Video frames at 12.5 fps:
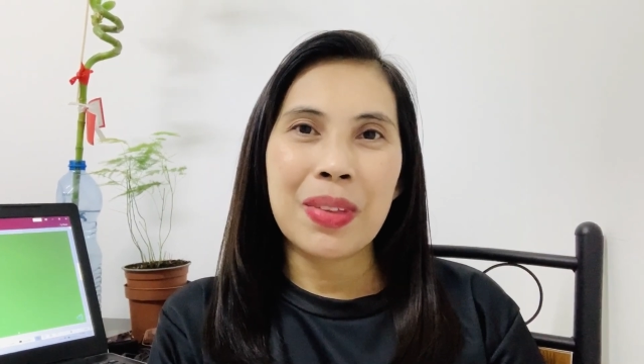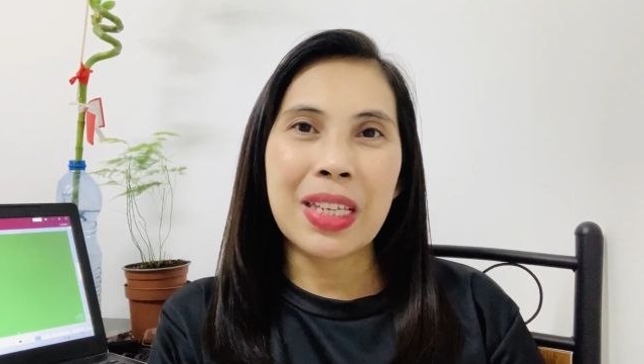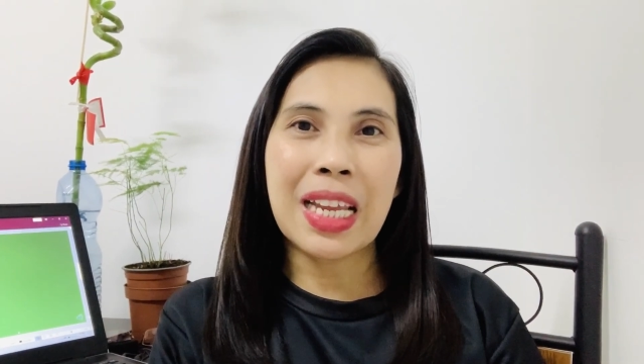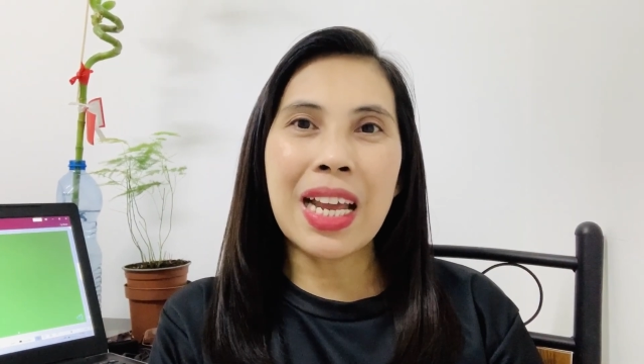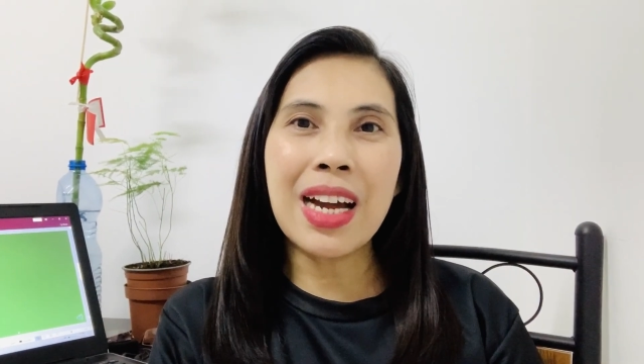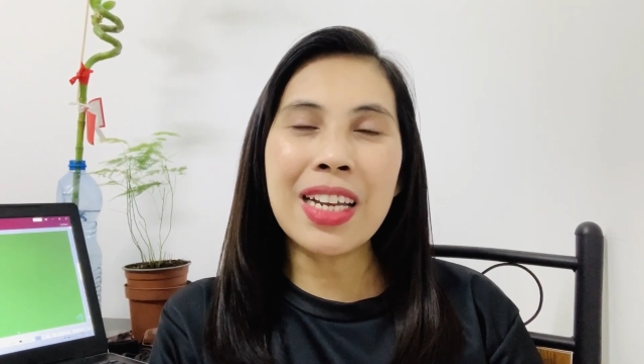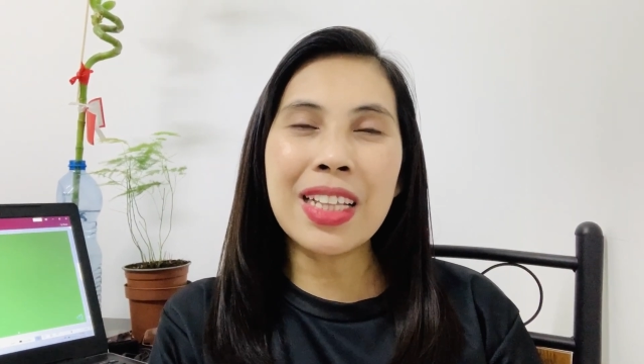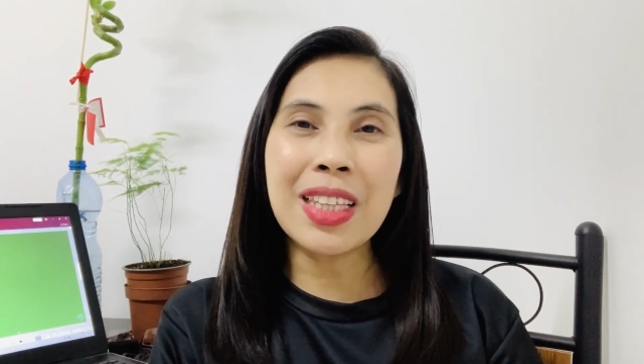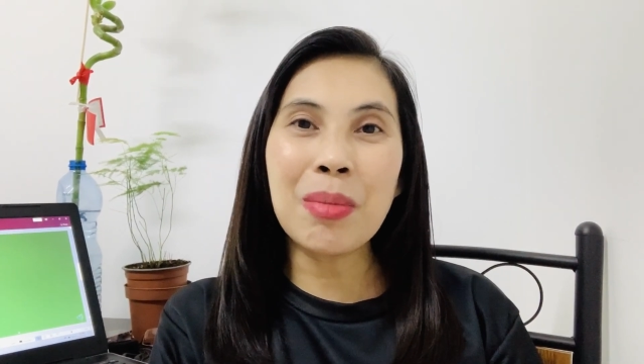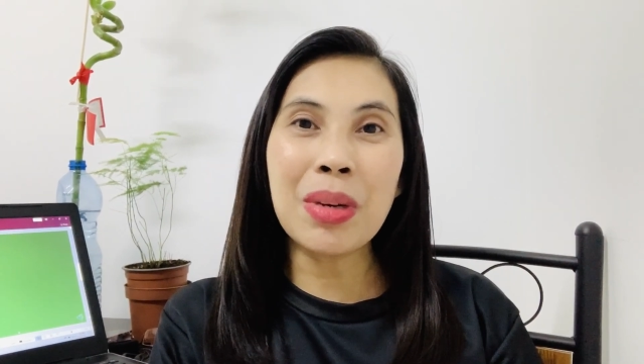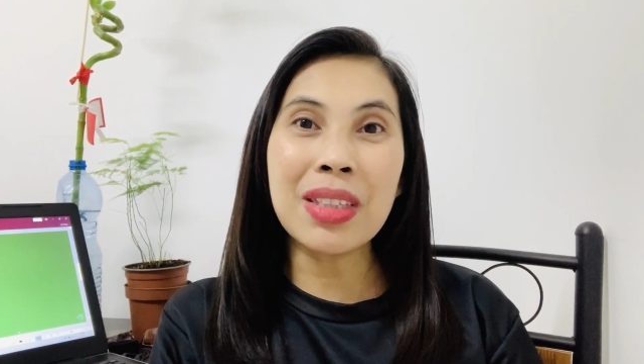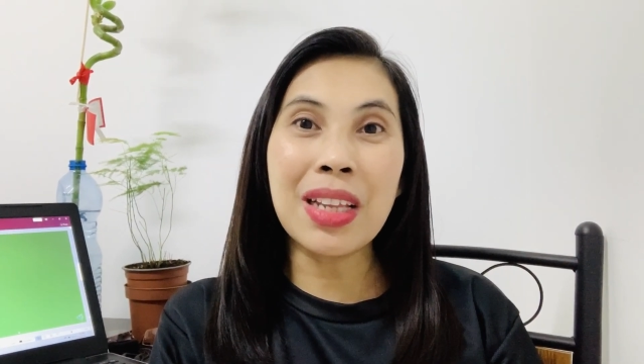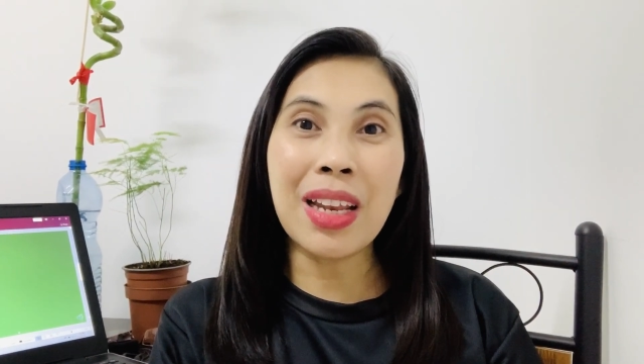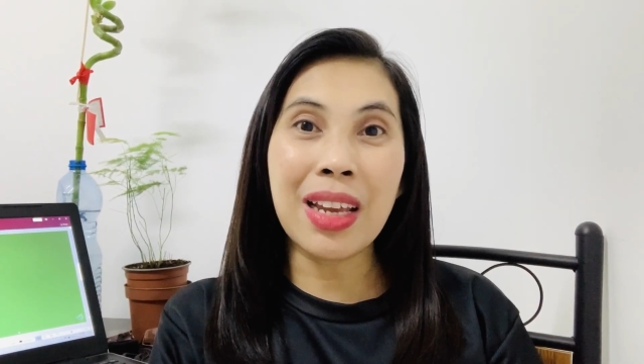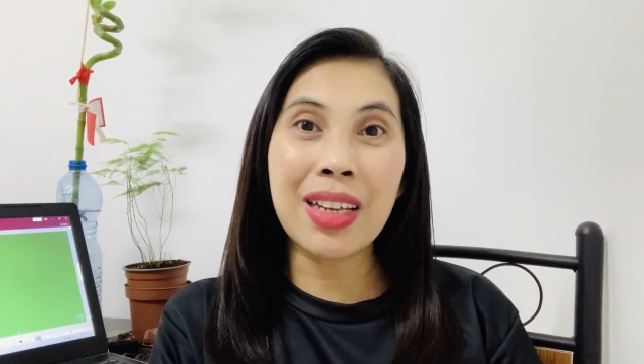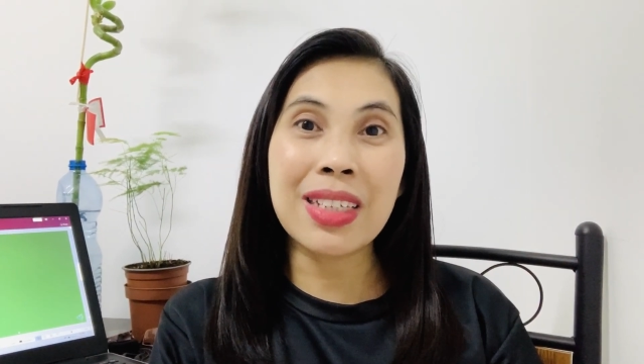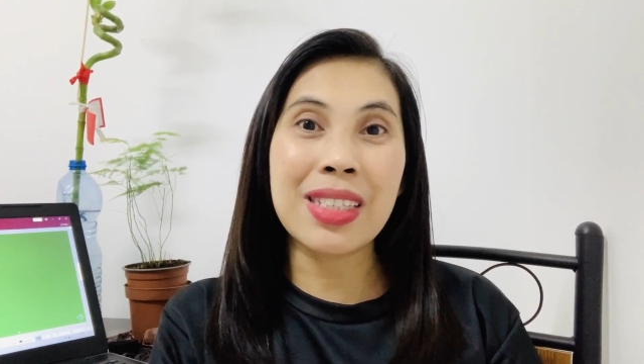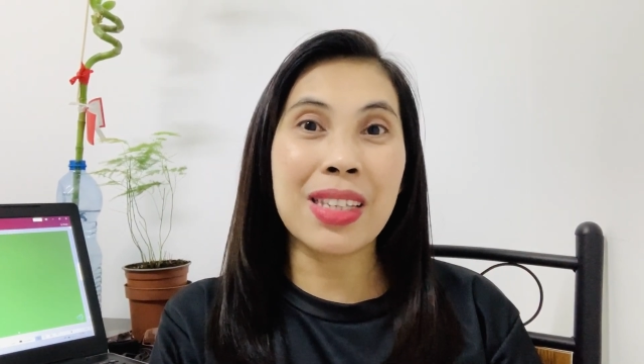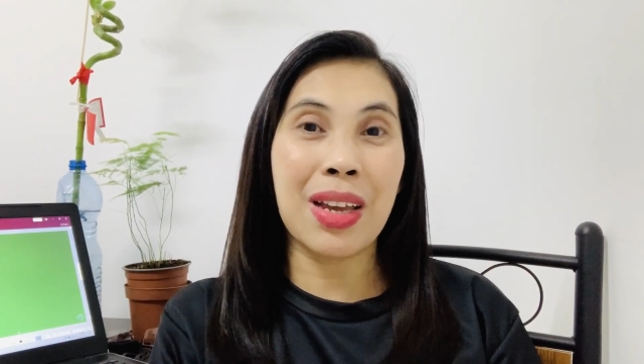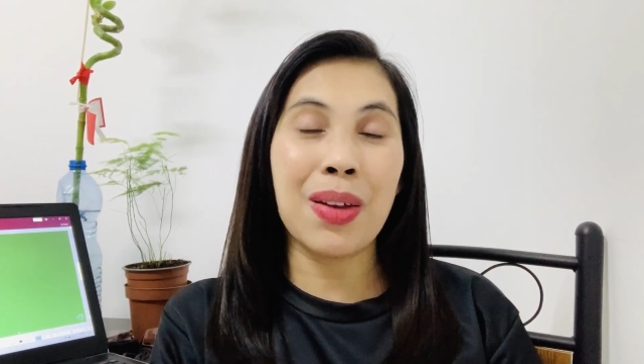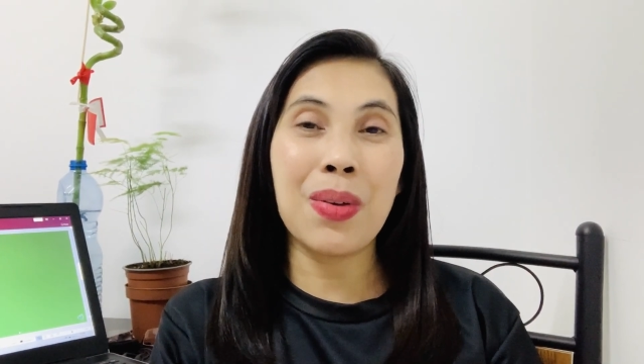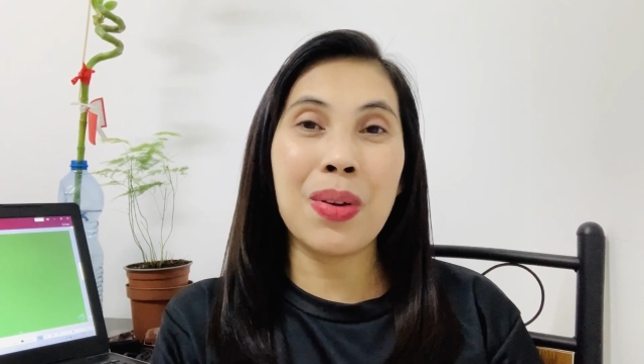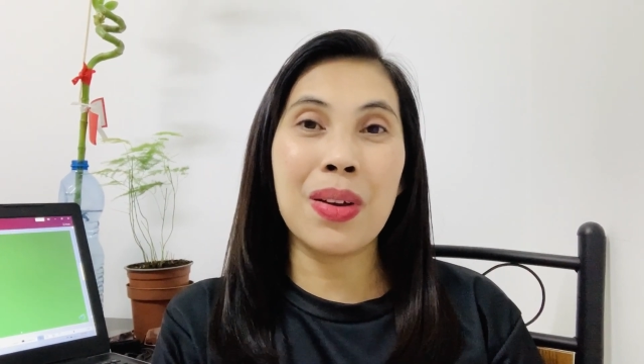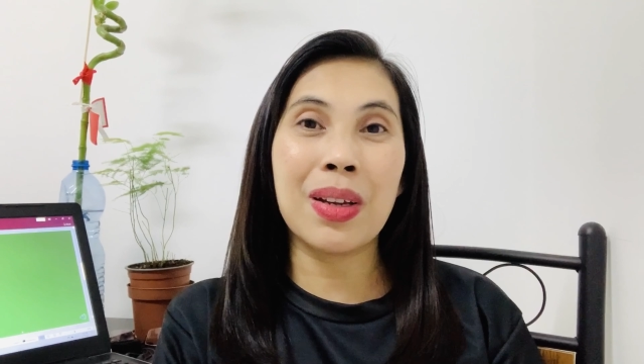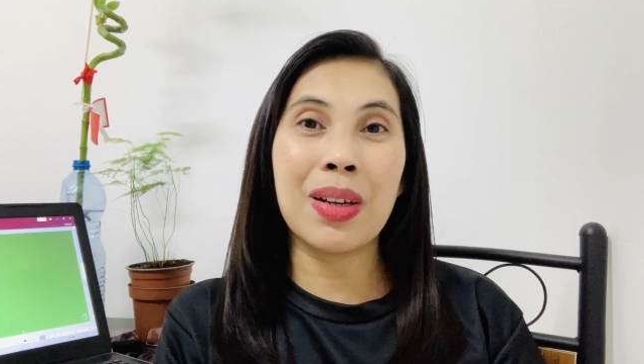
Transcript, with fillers: Kailangan natin magdilig kasi